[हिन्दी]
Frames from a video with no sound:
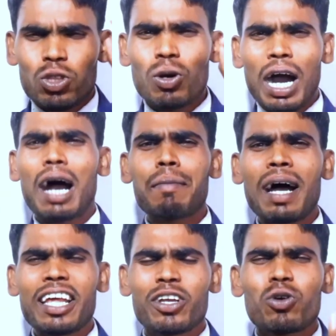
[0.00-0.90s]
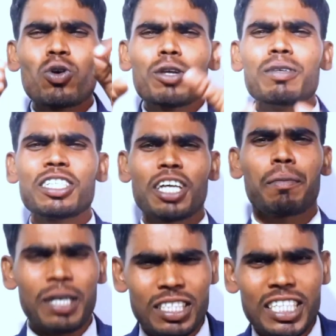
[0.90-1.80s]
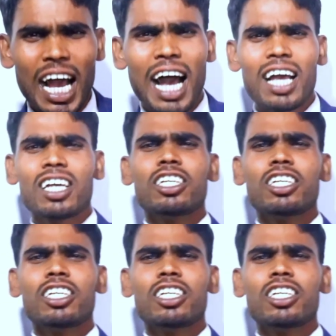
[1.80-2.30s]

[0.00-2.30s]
तो हमारी कोई भी समस्या